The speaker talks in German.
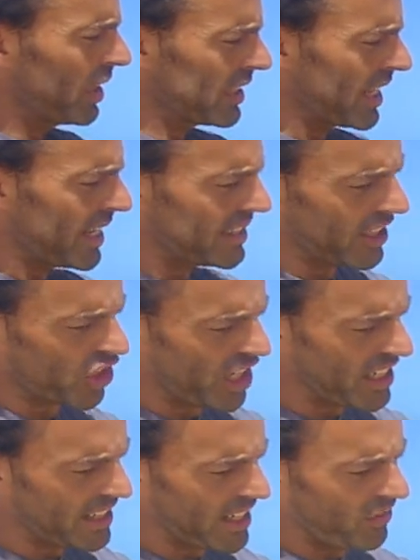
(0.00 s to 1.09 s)
Das heißt, der
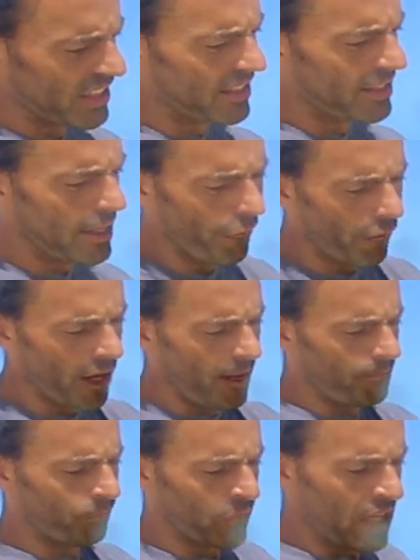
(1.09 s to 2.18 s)
steht jetzt etwas tiefer
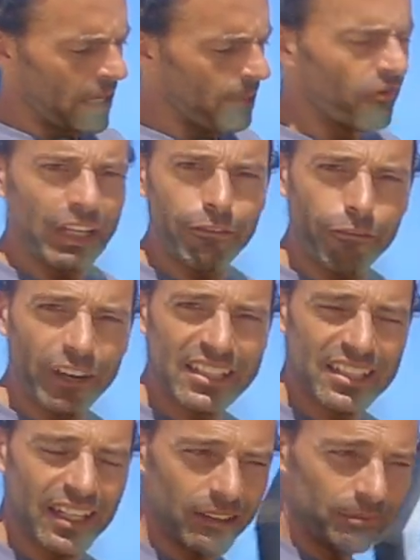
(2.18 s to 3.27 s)
im
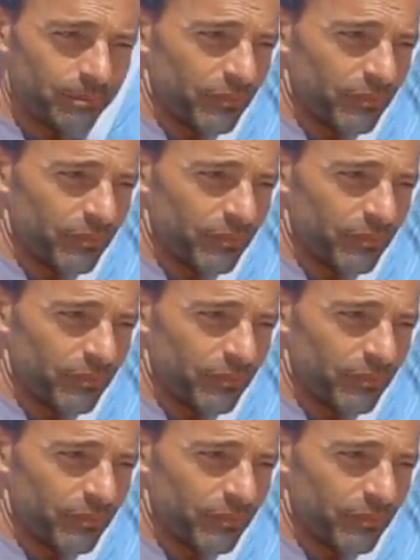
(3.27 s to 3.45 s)
Windfenster.